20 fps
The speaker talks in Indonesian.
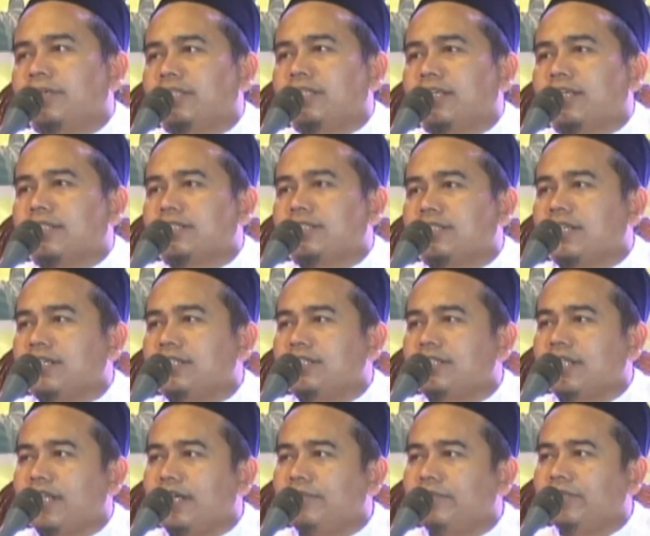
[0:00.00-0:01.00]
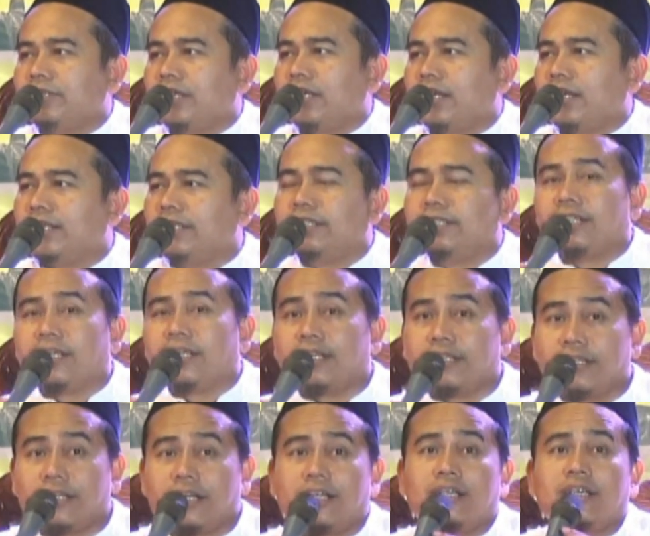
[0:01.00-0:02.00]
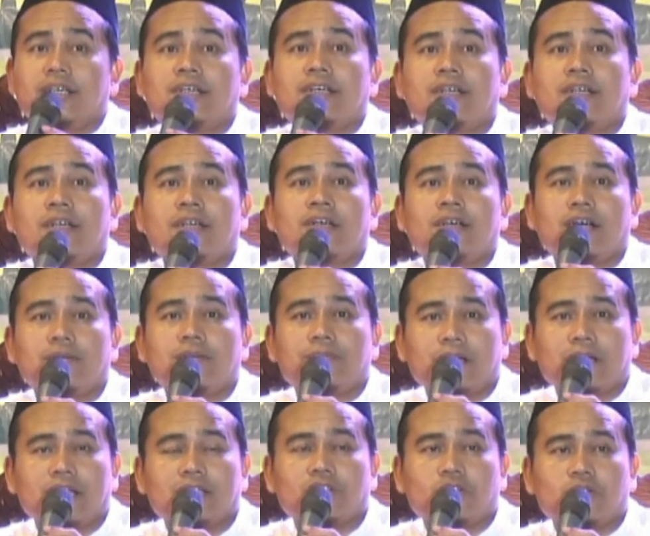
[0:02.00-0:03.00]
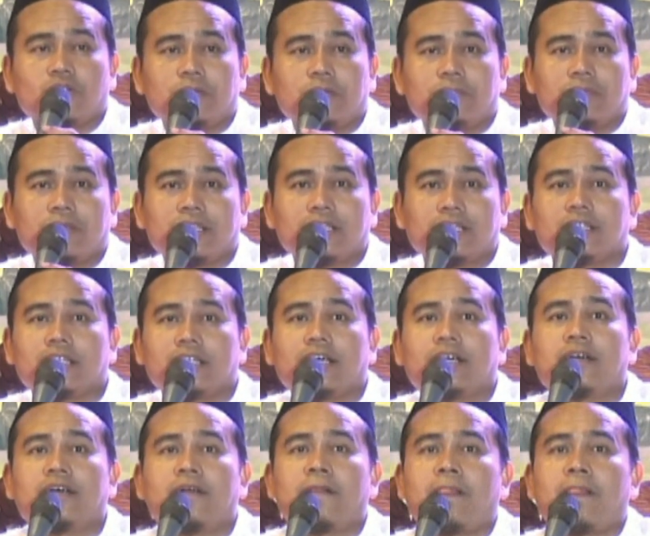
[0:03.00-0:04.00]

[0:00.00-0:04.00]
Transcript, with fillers: Madrasah Islamiyah Al-Hidayah aparatur pemerintah,